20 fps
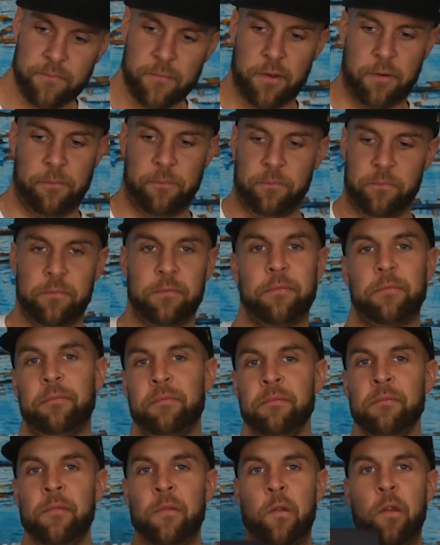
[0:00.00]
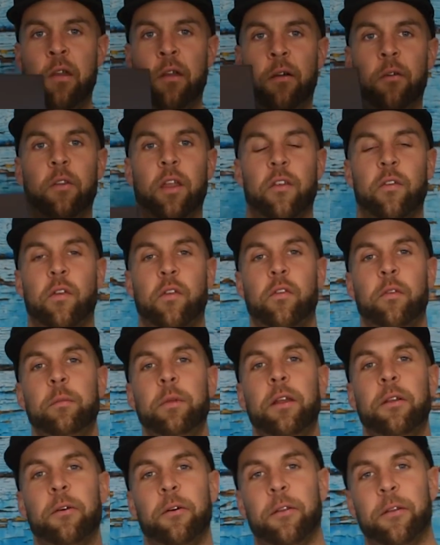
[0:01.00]
Ja. Und das war's von
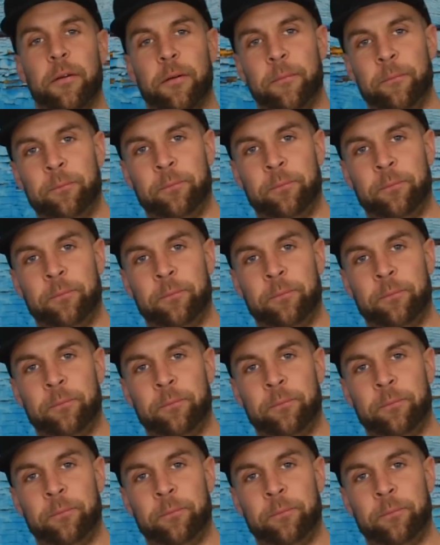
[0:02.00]
mir, Leute